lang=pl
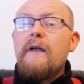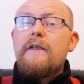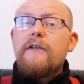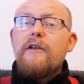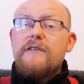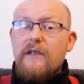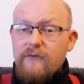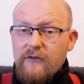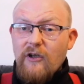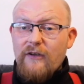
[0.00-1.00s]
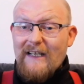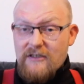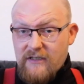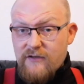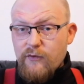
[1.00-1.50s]
to dostał to, na
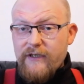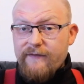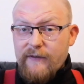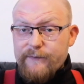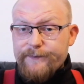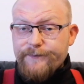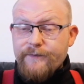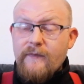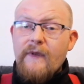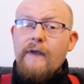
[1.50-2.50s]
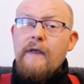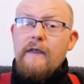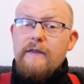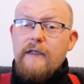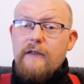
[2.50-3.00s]
co zasługiwał.
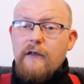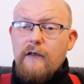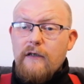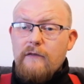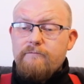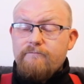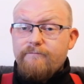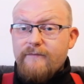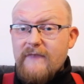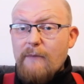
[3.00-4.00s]
Tylko ja